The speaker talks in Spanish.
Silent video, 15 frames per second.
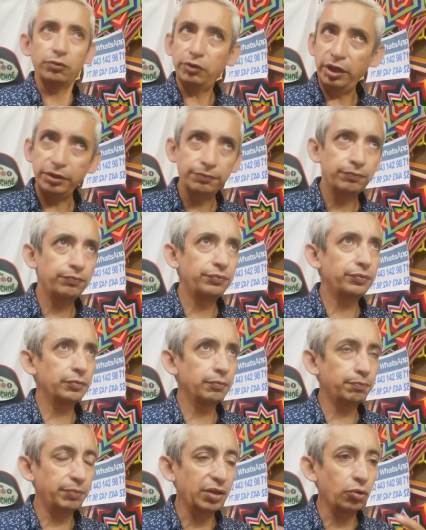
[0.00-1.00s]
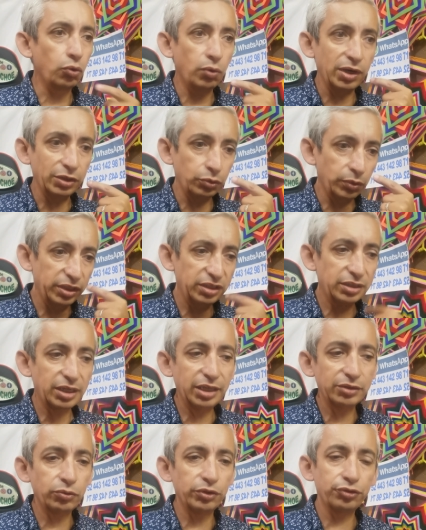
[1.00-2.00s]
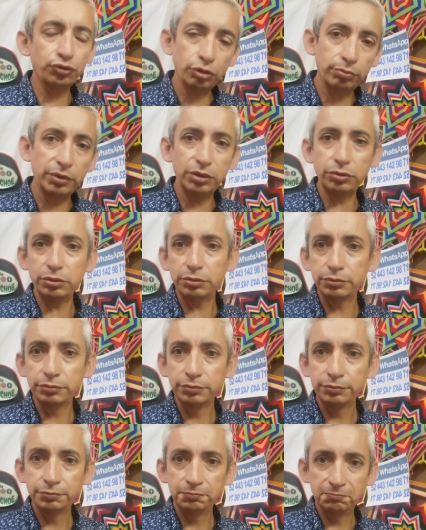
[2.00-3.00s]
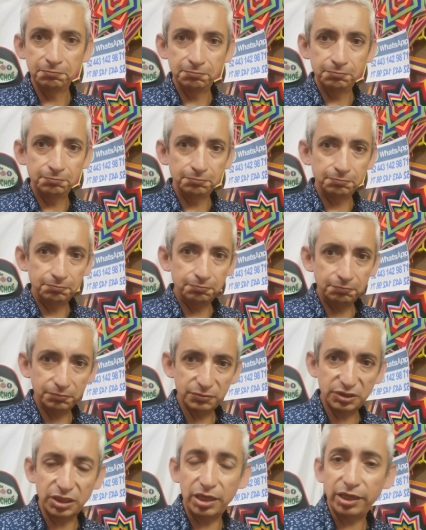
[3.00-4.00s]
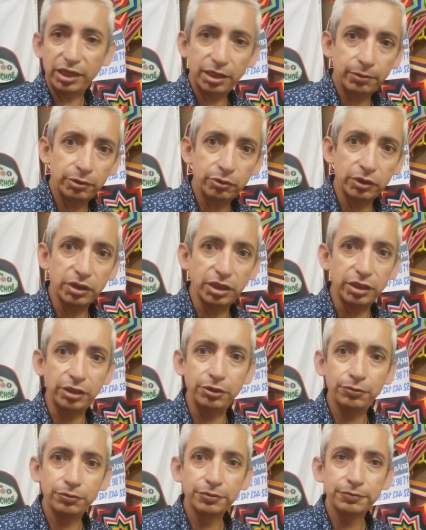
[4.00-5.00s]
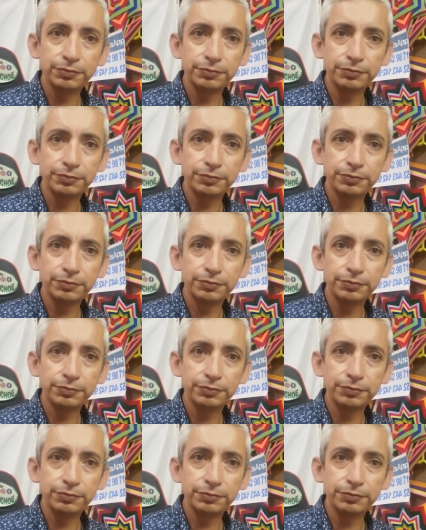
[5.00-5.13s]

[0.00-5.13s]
Okay. Pero cuando entra a tu estómago, se le acaba lo alcalino.